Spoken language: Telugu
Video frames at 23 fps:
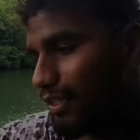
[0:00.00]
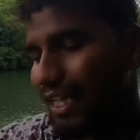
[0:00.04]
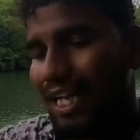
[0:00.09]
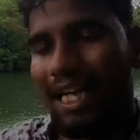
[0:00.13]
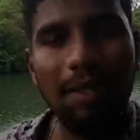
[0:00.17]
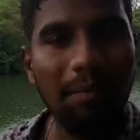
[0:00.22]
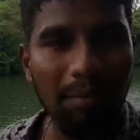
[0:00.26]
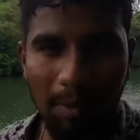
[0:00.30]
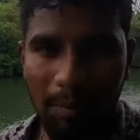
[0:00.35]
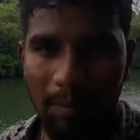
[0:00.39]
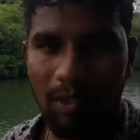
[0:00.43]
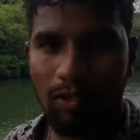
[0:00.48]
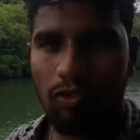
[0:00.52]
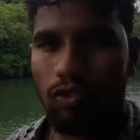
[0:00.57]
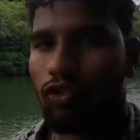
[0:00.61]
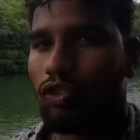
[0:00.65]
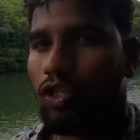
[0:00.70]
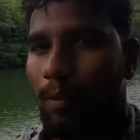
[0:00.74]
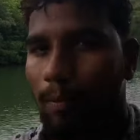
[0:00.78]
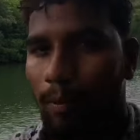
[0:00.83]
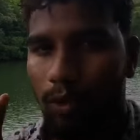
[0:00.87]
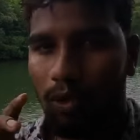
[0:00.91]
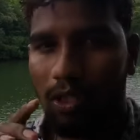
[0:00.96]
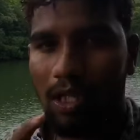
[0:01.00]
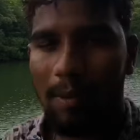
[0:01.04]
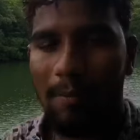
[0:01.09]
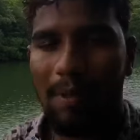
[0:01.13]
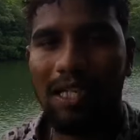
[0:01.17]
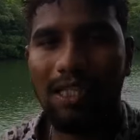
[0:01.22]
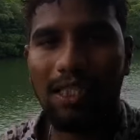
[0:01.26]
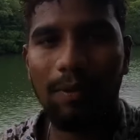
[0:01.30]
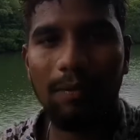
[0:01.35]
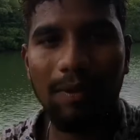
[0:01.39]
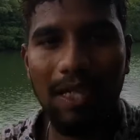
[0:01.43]
ఎయిట్ మెంబర్స్ ఒక్క బోట్లో
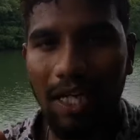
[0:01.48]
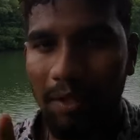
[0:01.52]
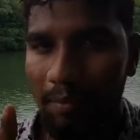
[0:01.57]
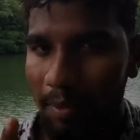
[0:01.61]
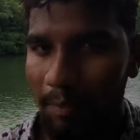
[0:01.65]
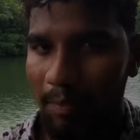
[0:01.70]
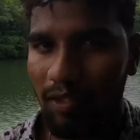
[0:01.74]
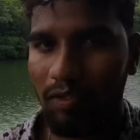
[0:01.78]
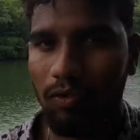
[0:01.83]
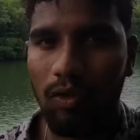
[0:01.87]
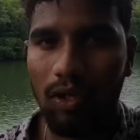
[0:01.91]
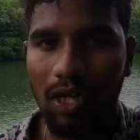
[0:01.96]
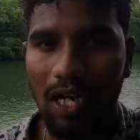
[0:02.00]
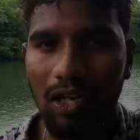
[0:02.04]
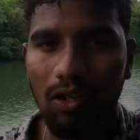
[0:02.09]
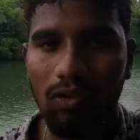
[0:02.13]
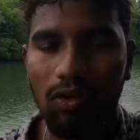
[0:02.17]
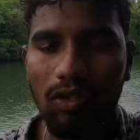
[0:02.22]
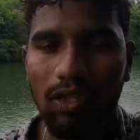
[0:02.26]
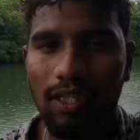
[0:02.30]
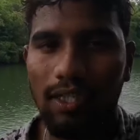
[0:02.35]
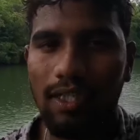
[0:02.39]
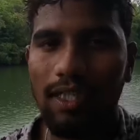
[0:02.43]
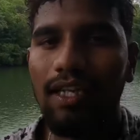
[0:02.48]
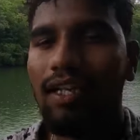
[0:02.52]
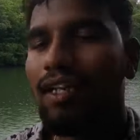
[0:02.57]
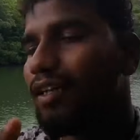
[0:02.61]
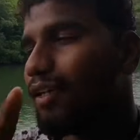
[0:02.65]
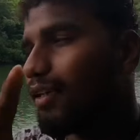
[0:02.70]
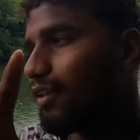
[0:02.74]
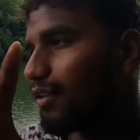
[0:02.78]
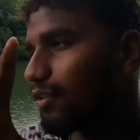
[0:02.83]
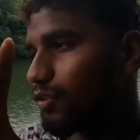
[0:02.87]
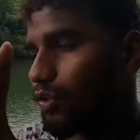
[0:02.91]
మాత్రం ఎయిట్ మెంబర్స్ పోవడానికి ఉంటుంది
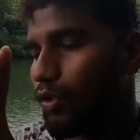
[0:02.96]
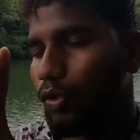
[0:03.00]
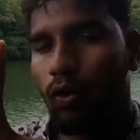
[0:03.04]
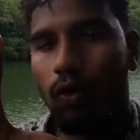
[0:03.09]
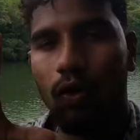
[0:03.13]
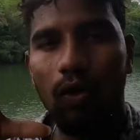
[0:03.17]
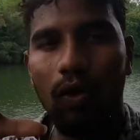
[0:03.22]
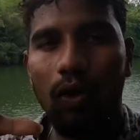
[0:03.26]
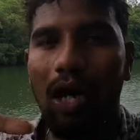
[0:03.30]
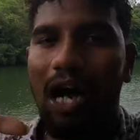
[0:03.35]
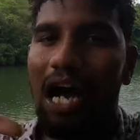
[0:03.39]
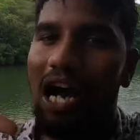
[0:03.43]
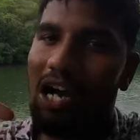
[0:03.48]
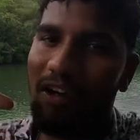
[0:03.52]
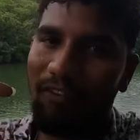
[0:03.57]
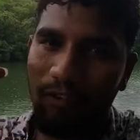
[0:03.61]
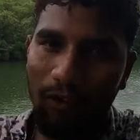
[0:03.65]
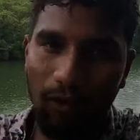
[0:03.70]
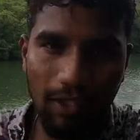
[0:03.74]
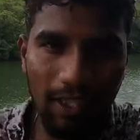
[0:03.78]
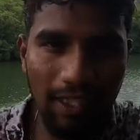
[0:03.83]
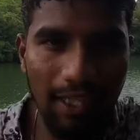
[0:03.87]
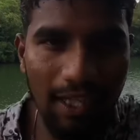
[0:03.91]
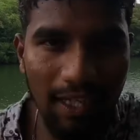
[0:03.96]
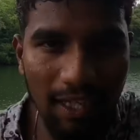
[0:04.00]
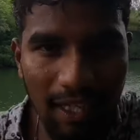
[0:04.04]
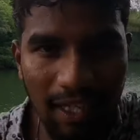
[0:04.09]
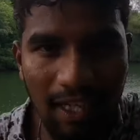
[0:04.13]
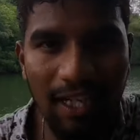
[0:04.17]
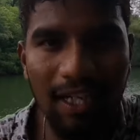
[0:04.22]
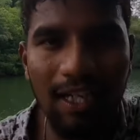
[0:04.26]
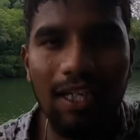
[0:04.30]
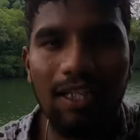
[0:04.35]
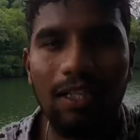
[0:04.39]
సో ఆ ఫోర్టీన్
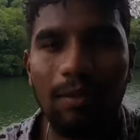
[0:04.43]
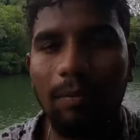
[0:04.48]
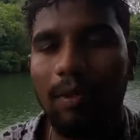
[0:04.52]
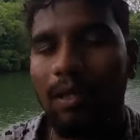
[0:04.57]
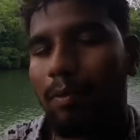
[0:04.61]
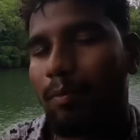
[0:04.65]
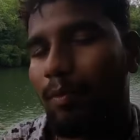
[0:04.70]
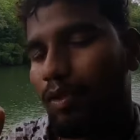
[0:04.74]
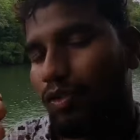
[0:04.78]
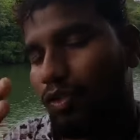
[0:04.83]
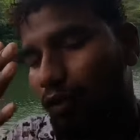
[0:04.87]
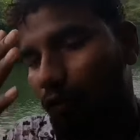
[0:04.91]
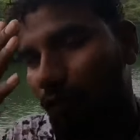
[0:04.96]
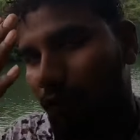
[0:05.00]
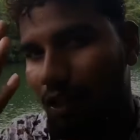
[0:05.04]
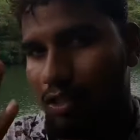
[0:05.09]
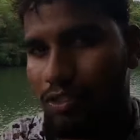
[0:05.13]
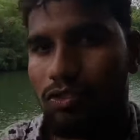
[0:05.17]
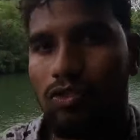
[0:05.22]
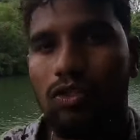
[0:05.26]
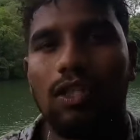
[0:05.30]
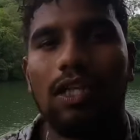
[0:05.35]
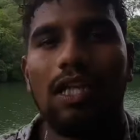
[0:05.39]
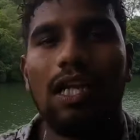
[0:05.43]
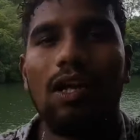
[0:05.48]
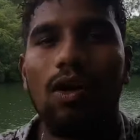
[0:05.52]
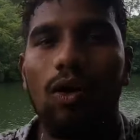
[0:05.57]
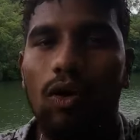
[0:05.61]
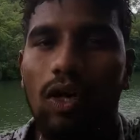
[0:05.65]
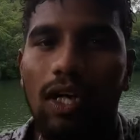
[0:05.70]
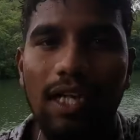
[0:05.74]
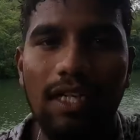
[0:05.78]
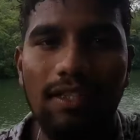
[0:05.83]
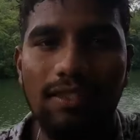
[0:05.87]
హండ్రెడ్ అనేది మీరు మొత్తం వంచుకుంటారా ఒక్కడే